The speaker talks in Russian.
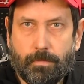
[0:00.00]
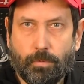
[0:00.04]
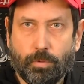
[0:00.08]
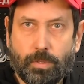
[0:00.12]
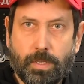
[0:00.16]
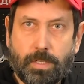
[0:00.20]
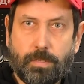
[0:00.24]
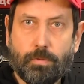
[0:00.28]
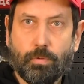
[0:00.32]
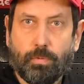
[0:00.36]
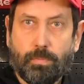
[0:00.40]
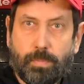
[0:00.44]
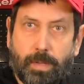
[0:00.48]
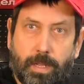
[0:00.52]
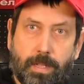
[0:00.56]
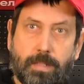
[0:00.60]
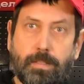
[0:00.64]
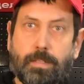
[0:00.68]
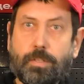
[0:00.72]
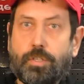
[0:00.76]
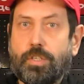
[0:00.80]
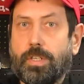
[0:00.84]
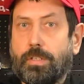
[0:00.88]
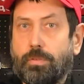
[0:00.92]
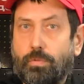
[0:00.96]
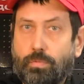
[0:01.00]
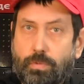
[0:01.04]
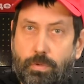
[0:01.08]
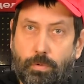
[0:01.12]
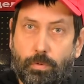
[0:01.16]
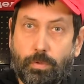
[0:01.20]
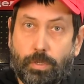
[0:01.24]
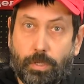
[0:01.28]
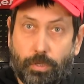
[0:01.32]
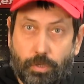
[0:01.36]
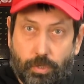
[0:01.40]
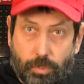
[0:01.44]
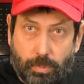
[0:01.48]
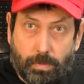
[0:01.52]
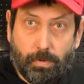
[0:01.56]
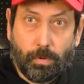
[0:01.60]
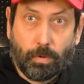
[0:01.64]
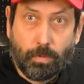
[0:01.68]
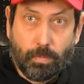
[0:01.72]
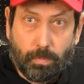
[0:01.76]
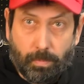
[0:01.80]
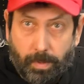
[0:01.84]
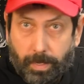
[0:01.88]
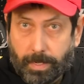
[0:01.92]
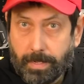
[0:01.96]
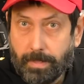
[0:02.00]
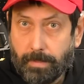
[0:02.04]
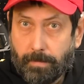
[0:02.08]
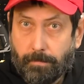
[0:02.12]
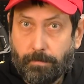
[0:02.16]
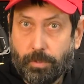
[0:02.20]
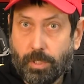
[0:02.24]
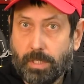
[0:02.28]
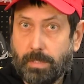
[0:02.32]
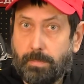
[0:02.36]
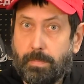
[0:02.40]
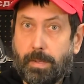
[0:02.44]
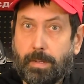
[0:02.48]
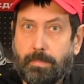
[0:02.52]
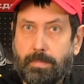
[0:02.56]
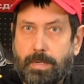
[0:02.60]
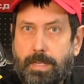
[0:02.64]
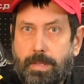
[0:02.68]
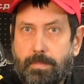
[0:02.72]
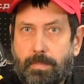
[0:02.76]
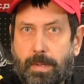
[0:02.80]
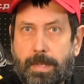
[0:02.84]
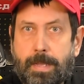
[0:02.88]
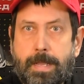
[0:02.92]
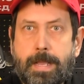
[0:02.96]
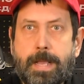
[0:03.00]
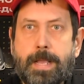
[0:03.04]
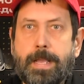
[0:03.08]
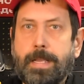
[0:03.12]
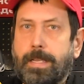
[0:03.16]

Вот эти вот бренды сейчас, у них этих четырех брендов сейчас проблемы.